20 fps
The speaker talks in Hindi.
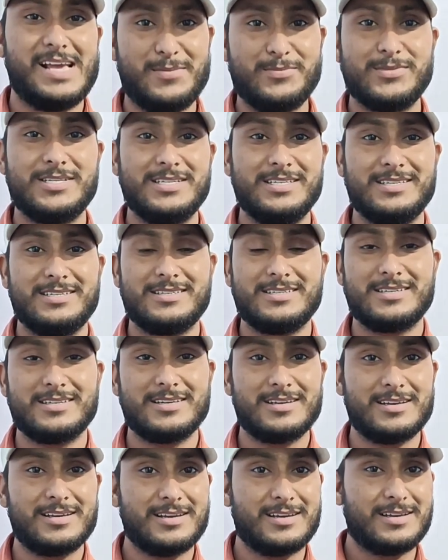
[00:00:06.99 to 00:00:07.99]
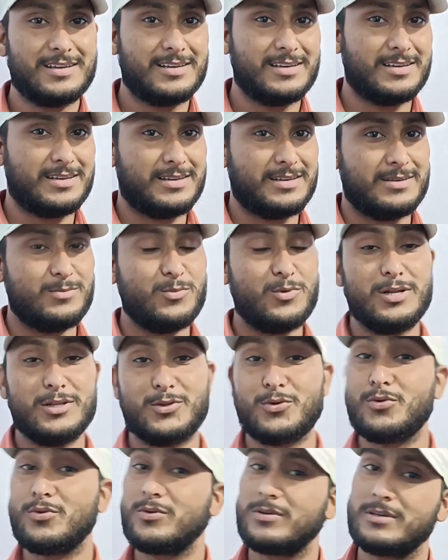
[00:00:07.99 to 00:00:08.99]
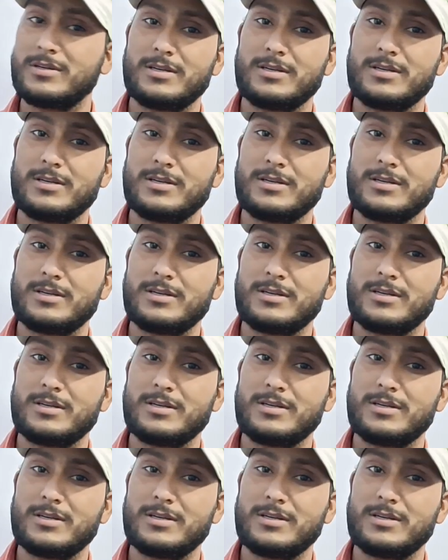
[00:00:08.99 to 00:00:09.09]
एमसी बोले तो